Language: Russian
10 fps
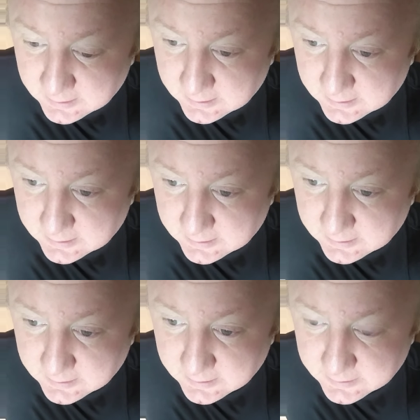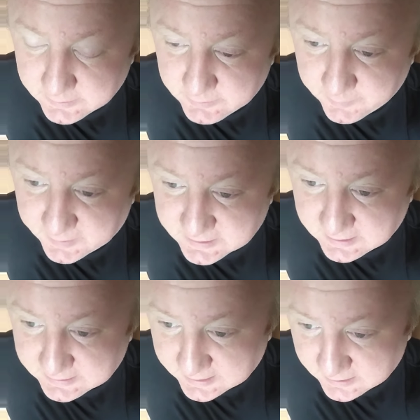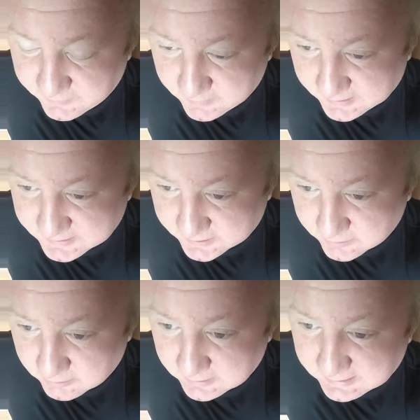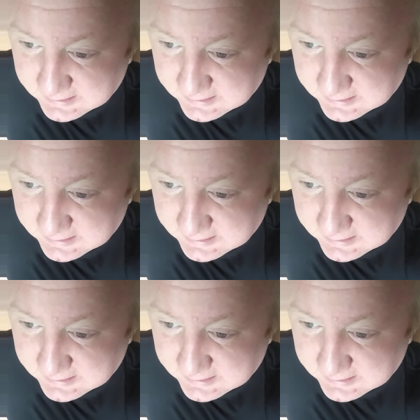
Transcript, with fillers: а, сегодня прошла такая информация, что